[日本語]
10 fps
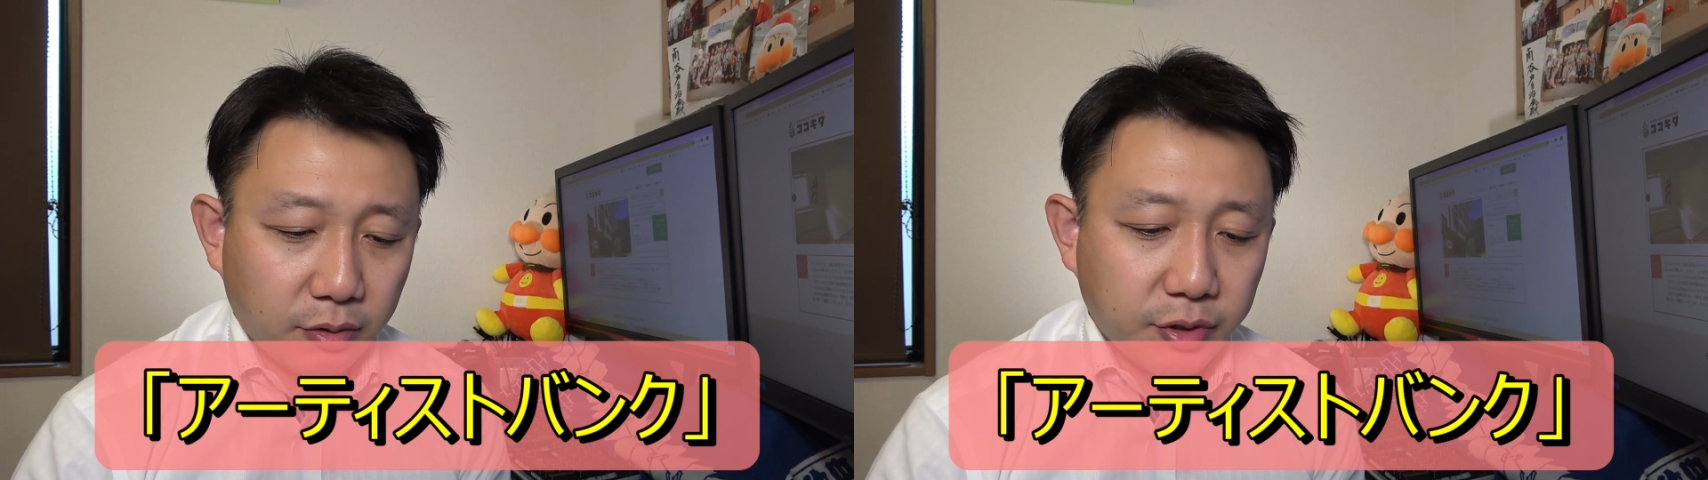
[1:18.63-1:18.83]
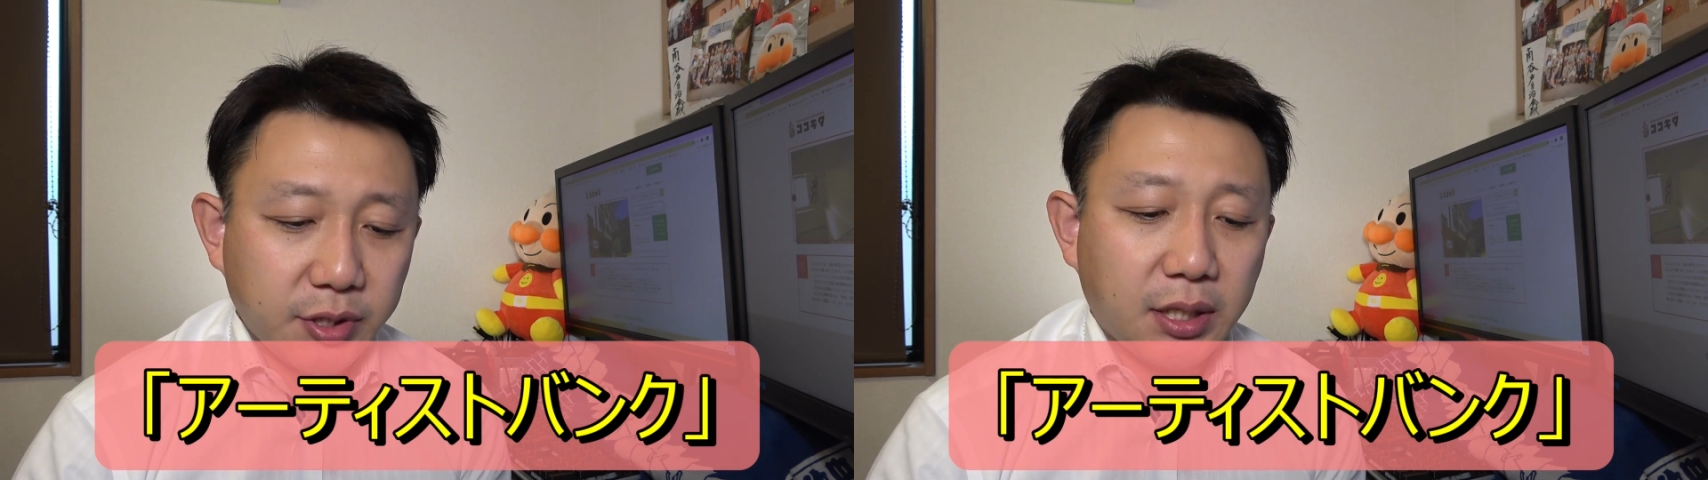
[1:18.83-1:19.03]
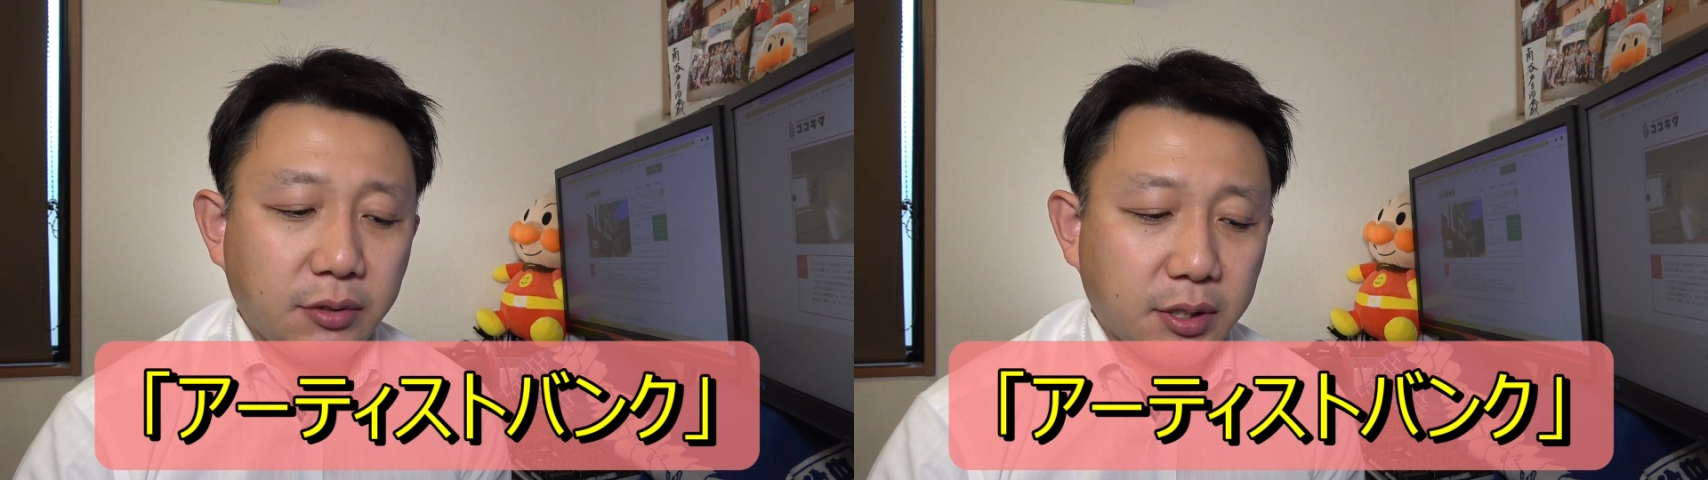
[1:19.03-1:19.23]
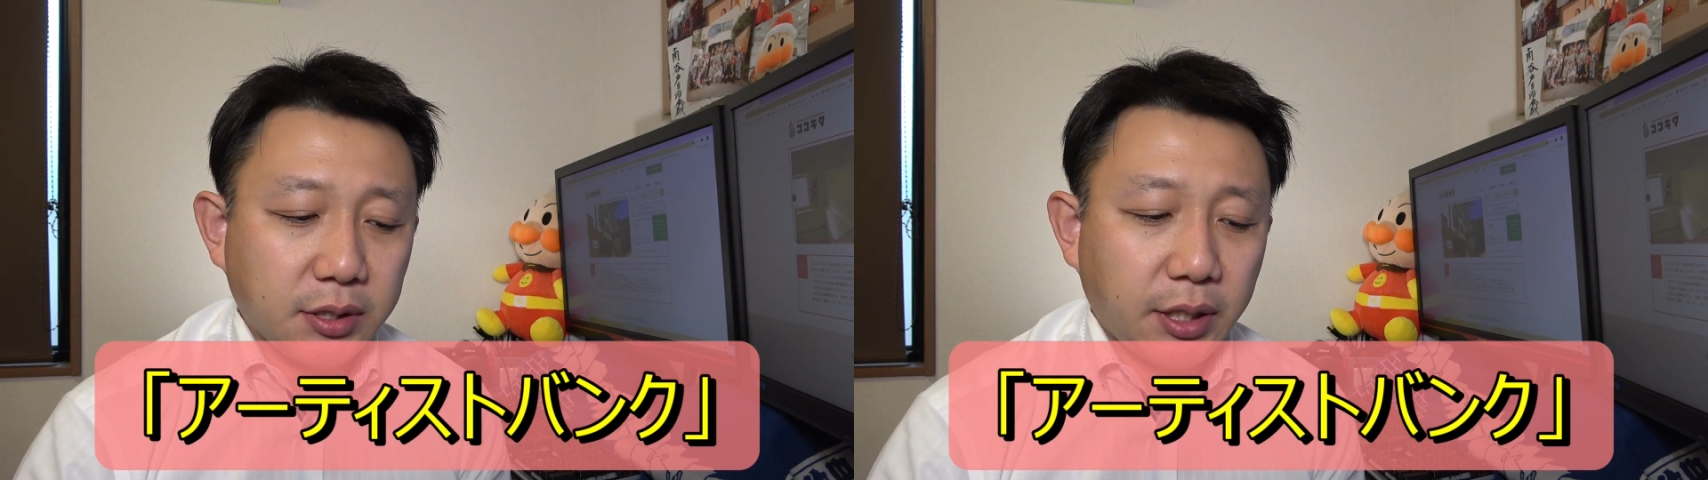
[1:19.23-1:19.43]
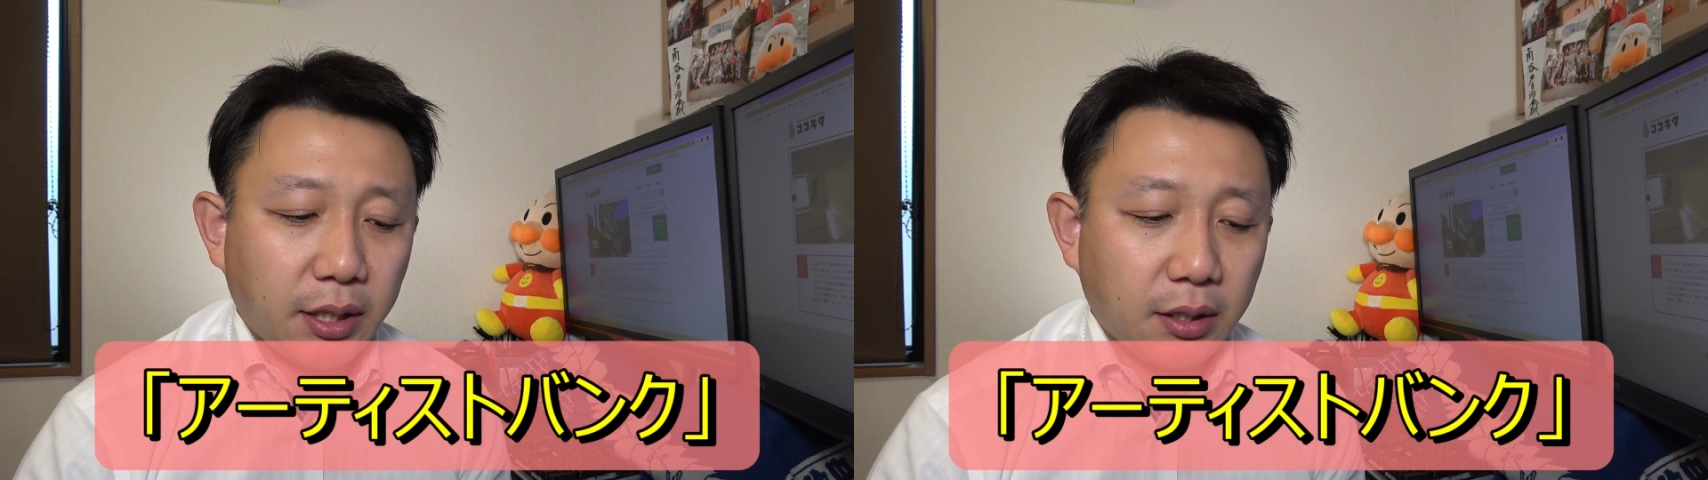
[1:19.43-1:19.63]
こちらをで
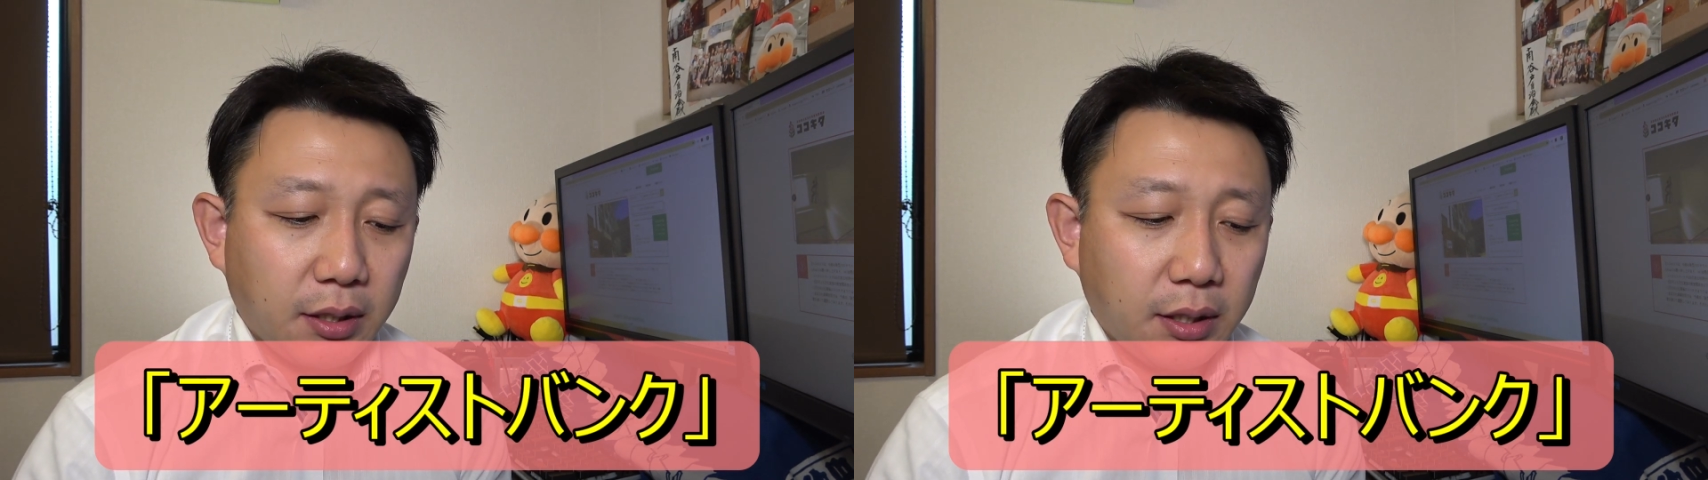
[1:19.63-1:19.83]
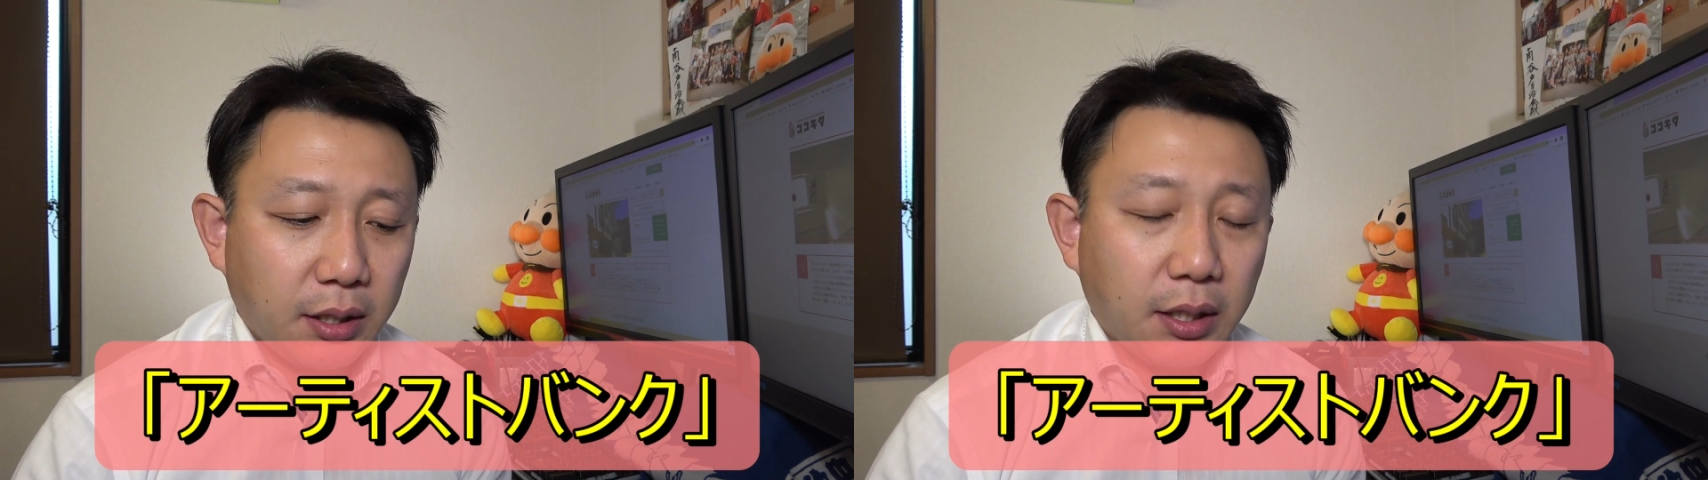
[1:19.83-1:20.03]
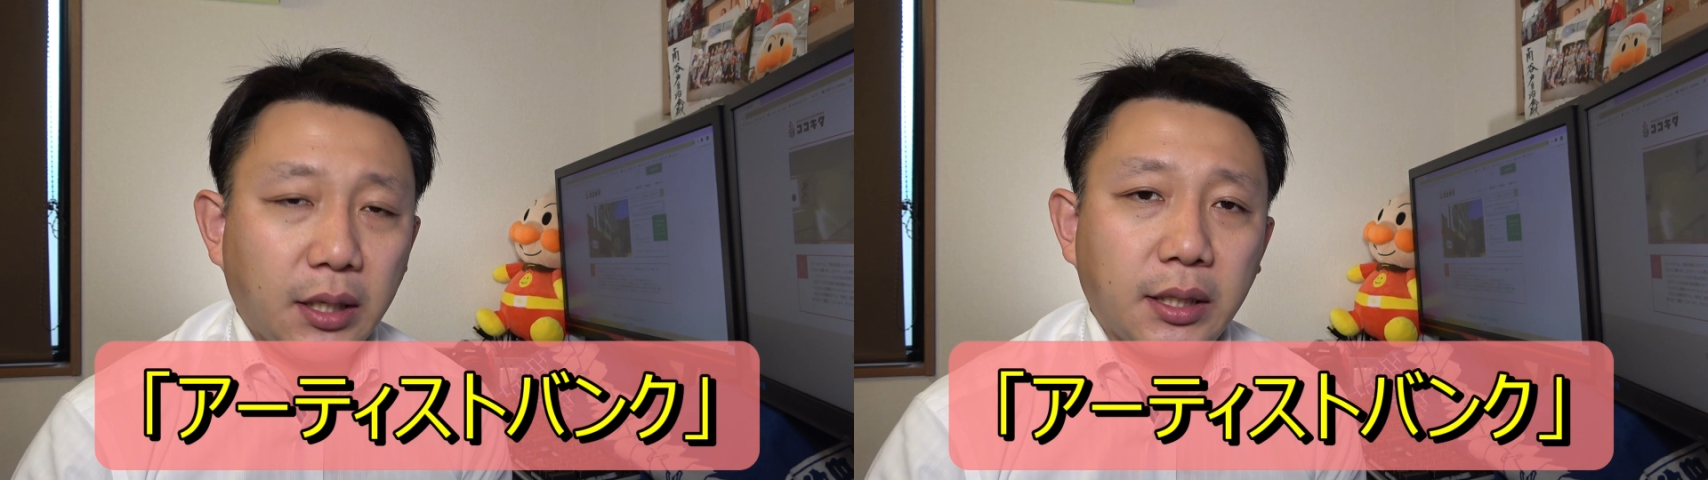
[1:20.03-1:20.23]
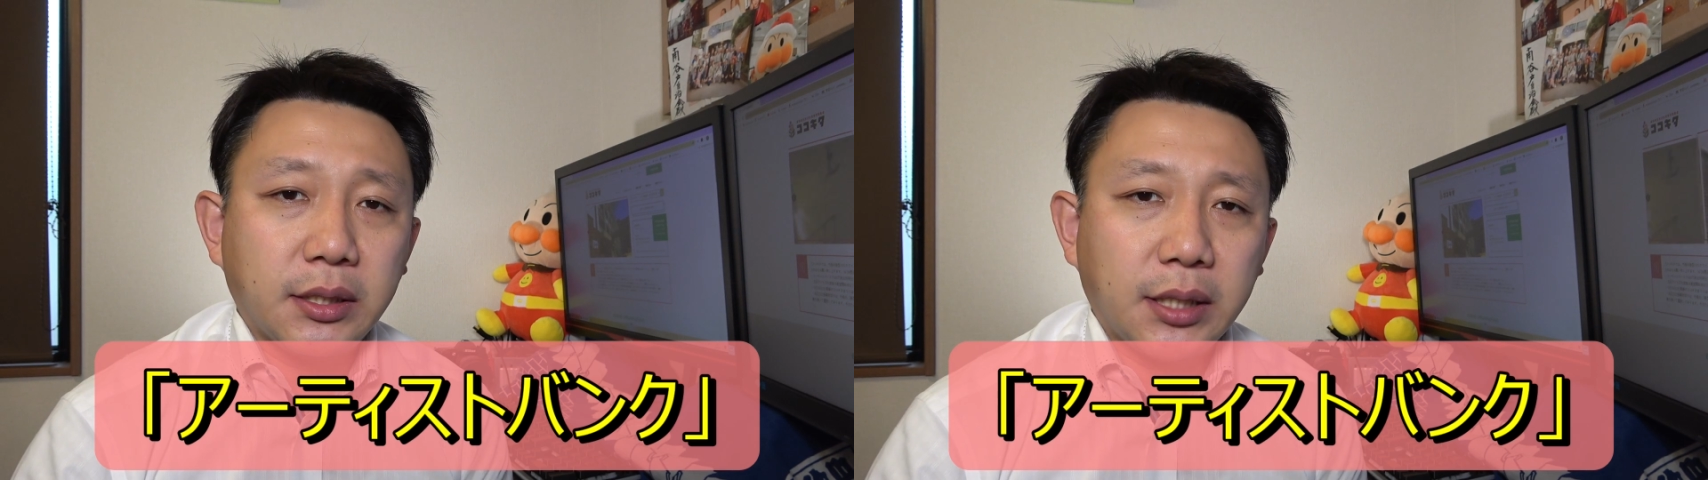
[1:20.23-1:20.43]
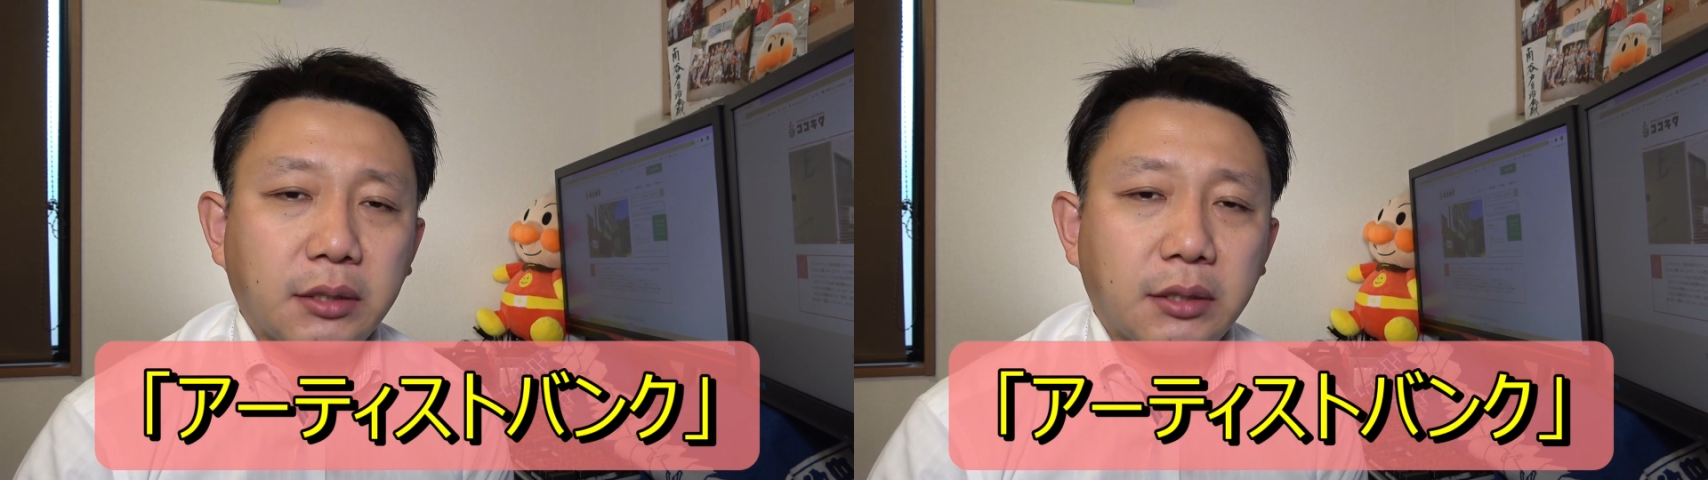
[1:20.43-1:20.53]
すね、えー、